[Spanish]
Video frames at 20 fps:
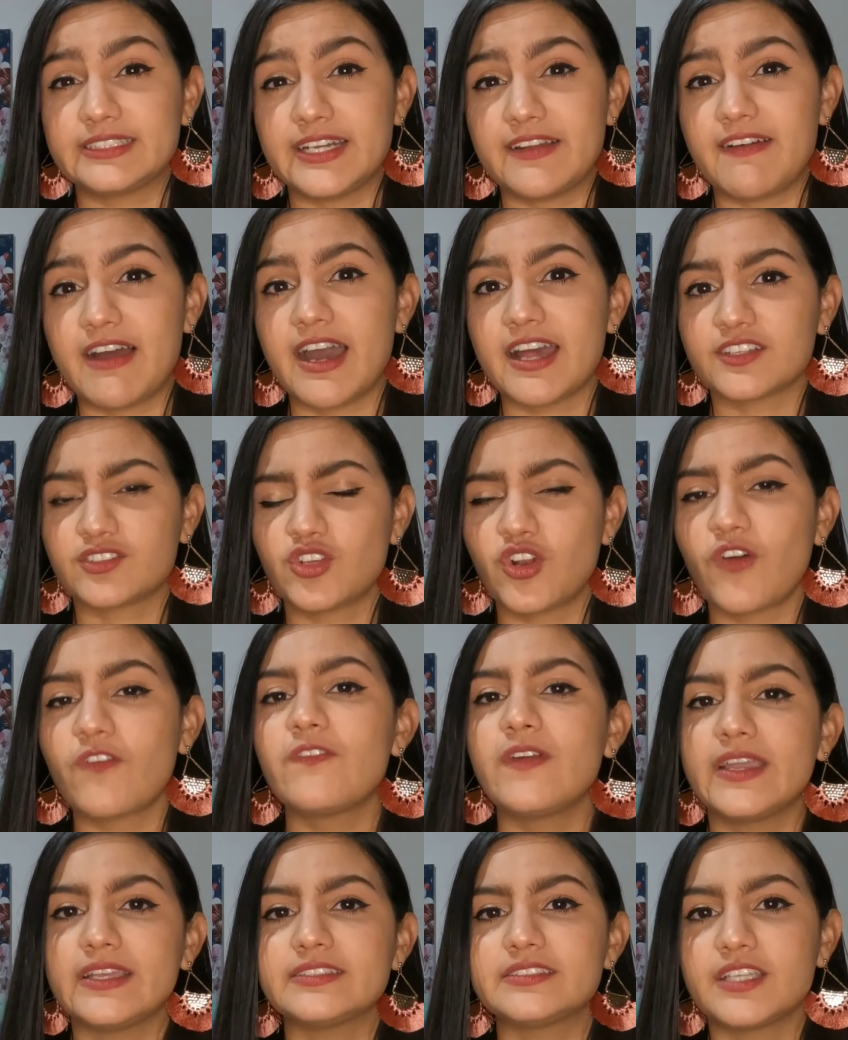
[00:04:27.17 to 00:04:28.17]
trabajar
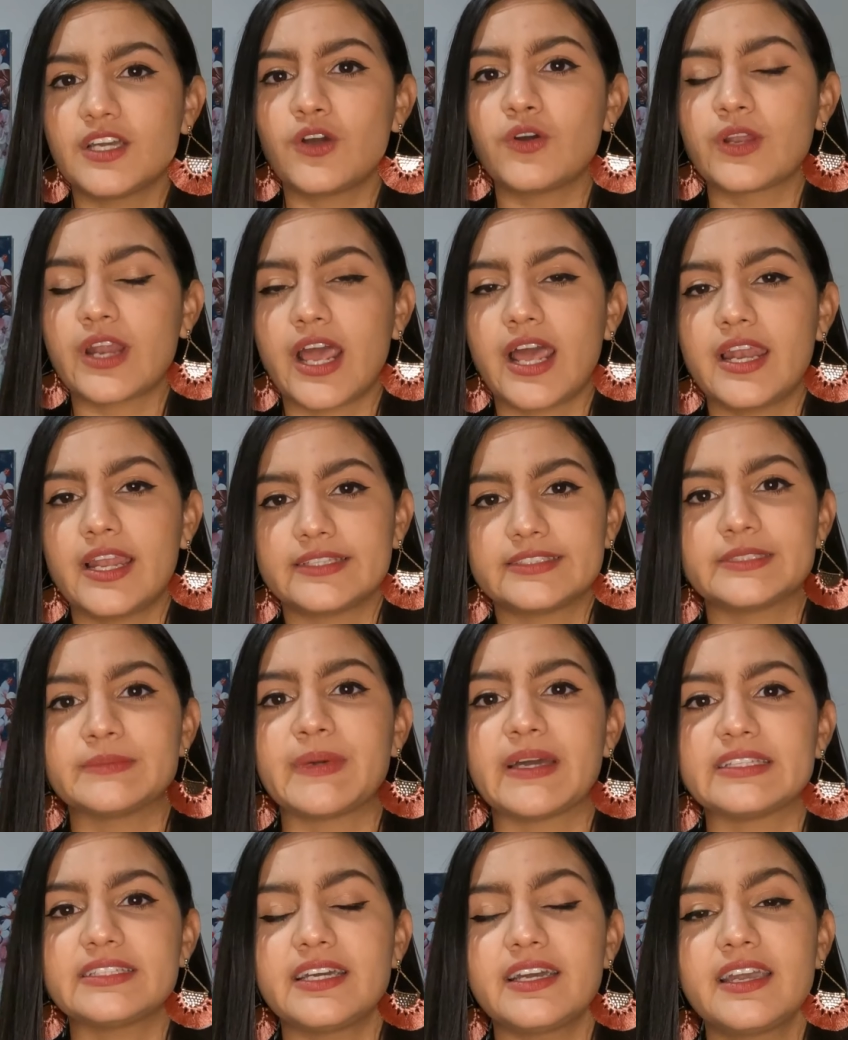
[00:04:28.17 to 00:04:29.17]
solo 20 horas a la
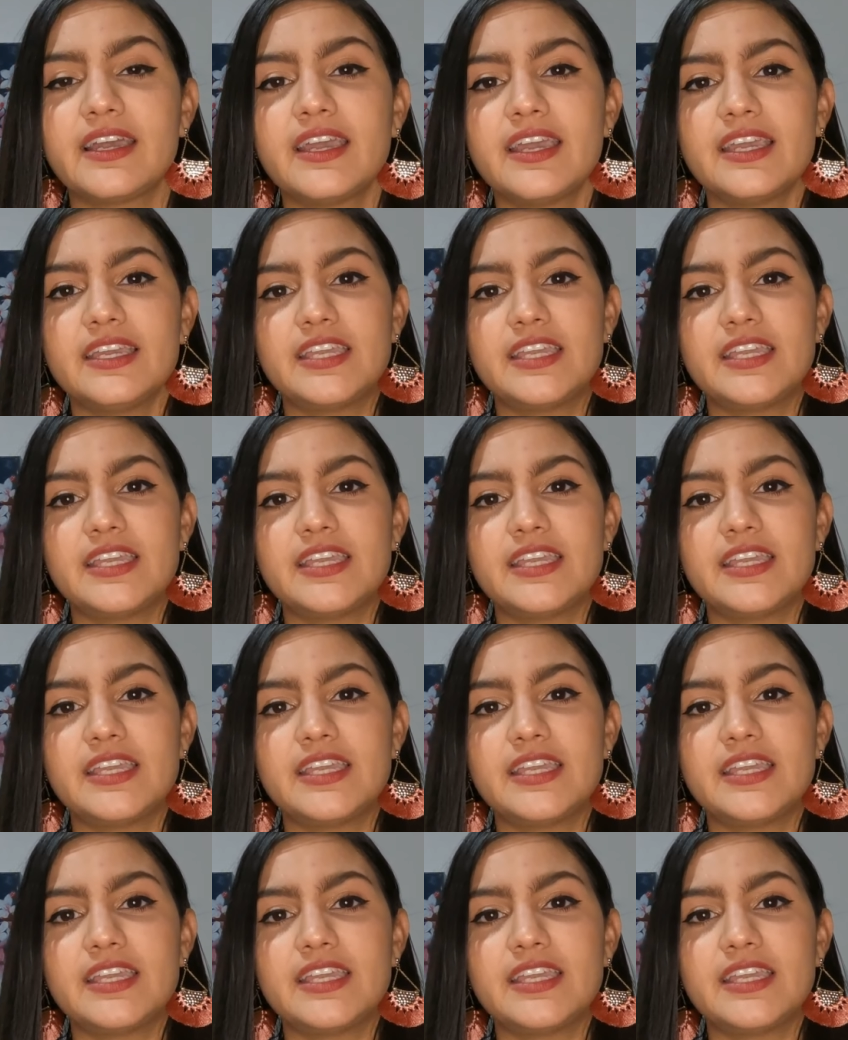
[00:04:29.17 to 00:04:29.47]
semana